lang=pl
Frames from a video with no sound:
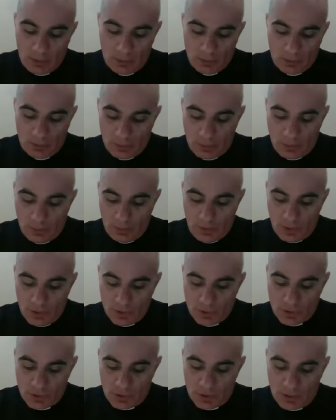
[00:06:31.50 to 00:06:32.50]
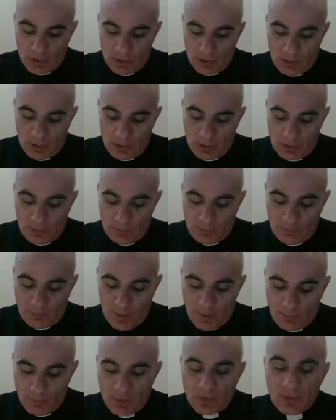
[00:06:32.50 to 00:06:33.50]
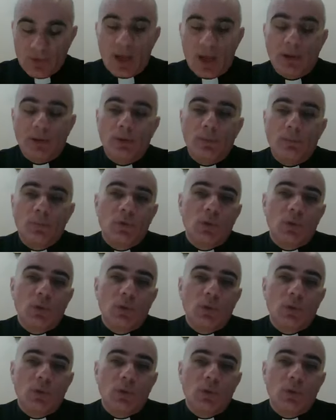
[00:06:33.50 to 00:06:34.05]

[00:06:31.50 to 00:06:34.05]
to jeszcze e, pamiętają.